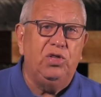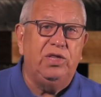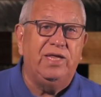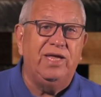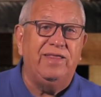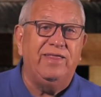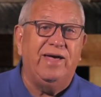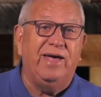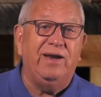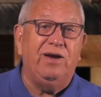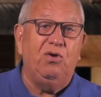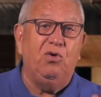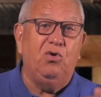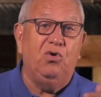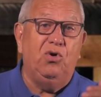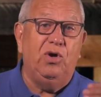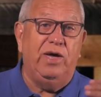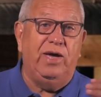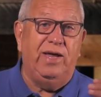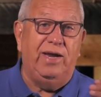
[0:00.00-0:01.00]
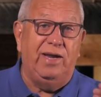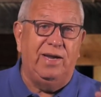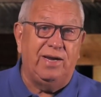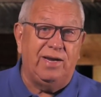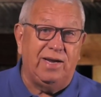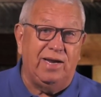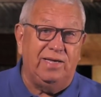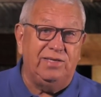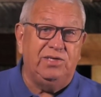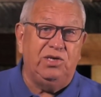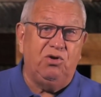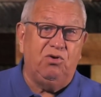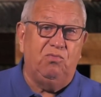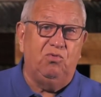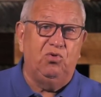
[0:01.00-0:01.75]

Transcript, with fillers: de darlo en el Clásico